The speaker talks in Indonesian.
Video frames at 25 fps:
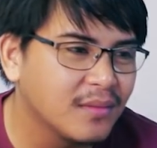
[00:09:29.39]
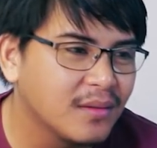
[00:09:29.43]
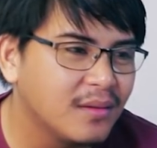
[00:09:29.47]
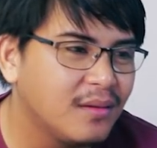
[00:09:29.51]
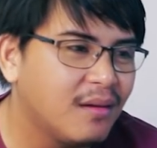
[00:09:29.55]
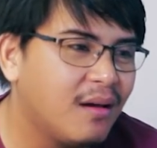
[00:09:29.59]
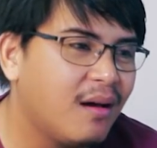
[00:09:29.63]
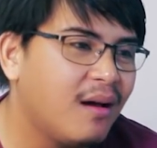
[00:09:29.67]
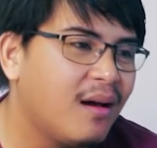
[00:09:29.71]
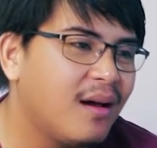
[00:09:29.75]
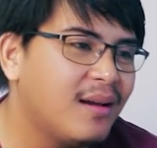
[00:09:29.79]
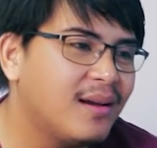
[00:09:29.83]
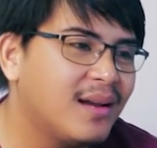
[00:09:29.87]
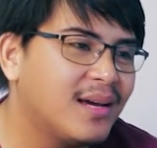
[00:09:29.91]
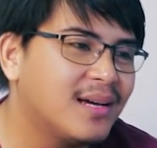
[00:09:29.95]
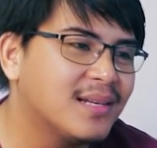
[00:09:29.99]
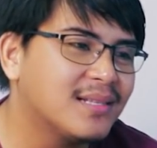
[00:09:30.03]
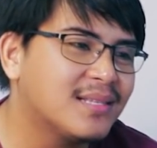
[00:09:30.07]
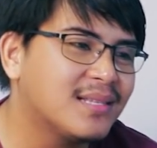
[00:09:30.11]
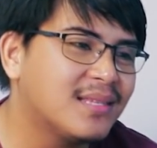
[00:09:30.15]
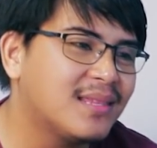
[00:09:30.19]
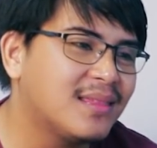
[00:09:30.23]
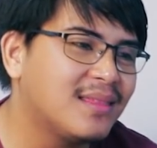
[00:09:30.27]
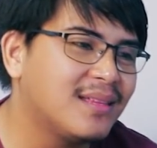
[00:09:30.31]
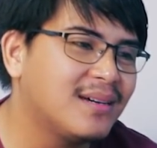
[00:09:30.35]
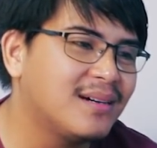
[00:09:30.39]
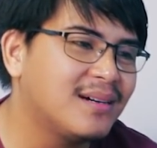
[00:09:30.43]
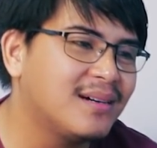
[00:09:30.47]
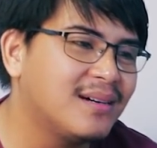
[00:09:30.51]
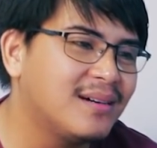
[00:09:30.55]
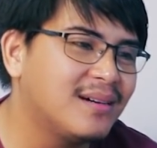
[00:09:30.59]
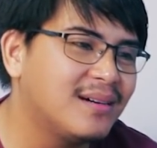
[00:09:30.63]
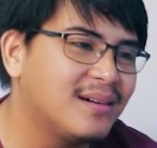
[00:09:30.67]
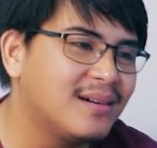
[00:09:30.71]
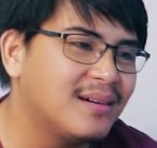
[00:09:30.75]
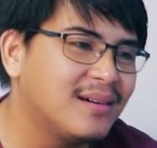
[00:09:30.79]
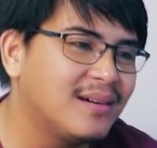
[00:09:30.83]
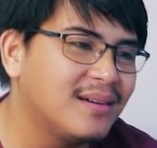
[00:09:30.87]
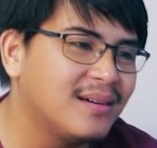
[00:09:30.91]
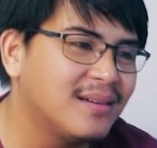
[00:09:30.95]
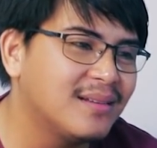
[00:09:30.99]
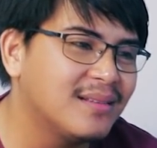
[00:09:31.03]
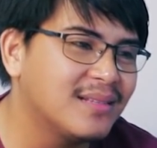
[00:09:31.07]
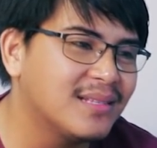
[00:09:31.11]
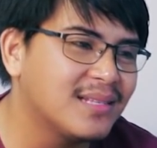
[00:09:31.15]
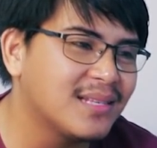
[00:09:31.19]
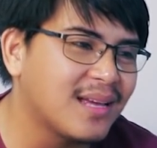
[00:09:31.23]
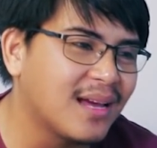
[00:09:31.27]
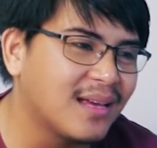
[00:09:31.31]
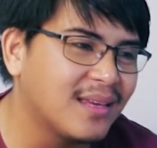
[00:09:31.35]
Ya
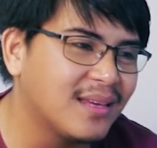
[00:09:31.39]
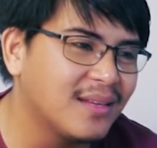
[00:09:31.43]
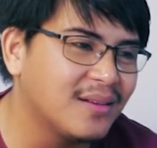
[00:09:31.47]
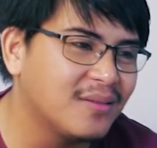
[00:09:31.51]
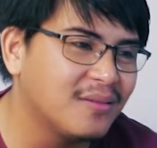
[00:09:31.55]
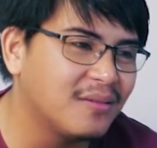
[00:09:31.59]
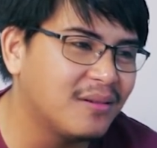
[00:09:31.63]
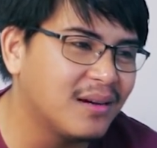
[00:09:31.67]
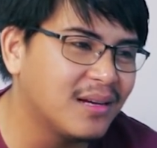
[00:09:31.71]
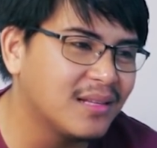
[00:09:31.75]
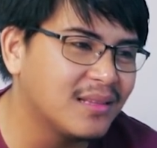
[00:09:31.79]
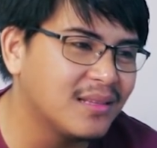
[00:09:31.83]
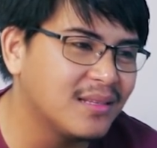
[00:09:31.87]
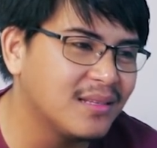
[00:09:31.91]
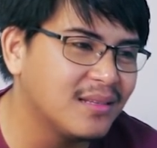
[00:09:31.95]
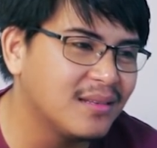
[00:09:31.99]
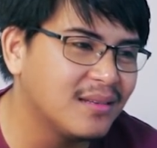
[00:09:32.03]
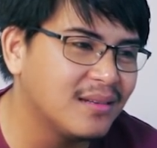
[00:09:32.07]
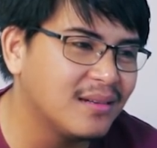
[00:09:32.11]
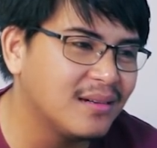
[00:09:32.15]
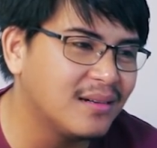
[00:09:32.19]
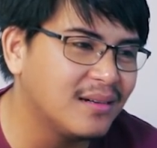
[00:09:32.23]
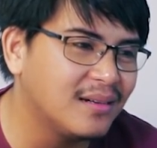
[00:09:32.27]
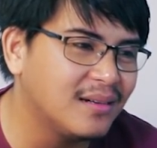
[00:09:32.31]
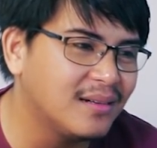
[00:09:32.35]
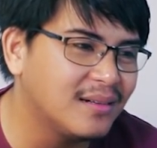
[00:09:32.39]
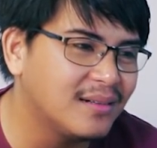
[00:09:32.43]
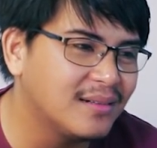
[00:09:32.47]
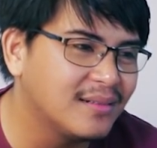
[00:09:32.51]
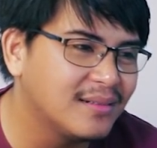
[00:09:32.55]
dastan sakit dong hatinya.